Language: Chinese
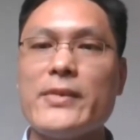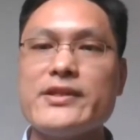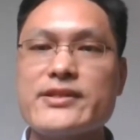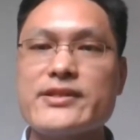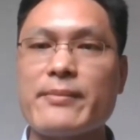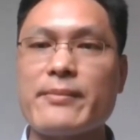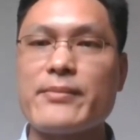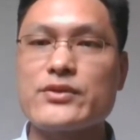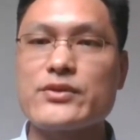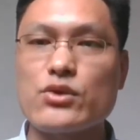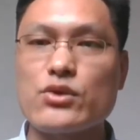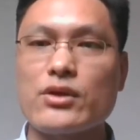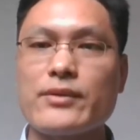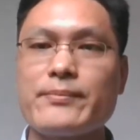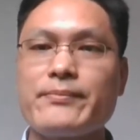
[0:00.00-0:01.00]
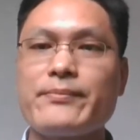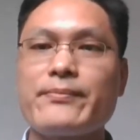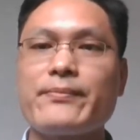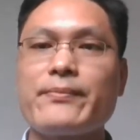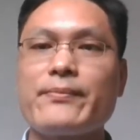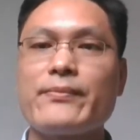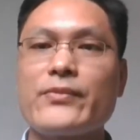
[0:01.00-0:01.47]
是人可以认
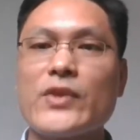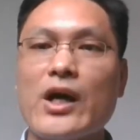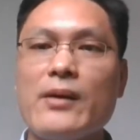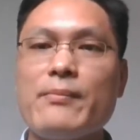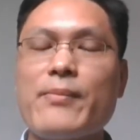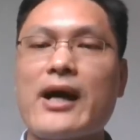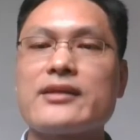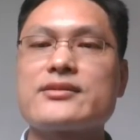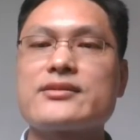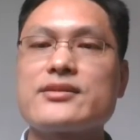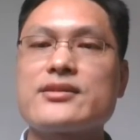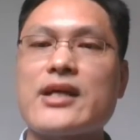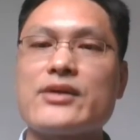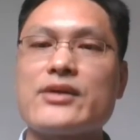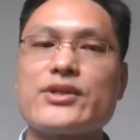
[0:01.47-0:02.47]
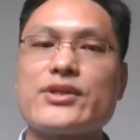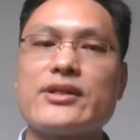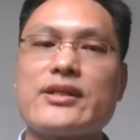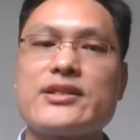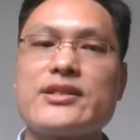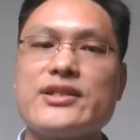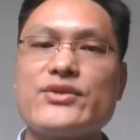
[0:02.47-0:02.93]
识自己、接受自
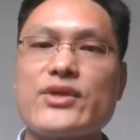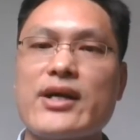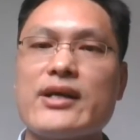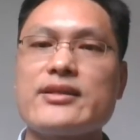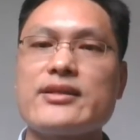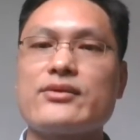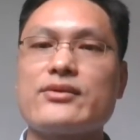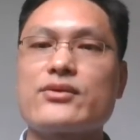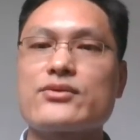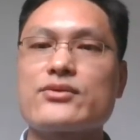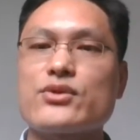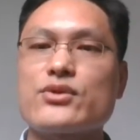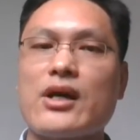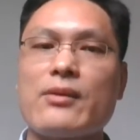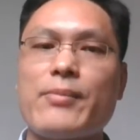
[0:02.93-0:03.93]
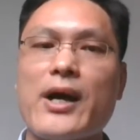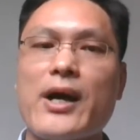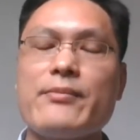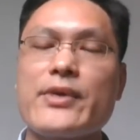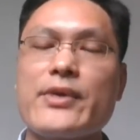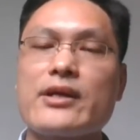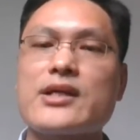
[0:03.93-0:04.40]
己、肯定自己的
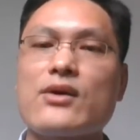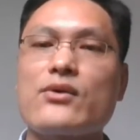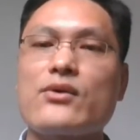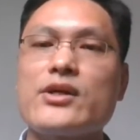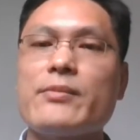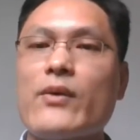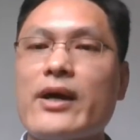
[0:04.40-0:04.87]
基石。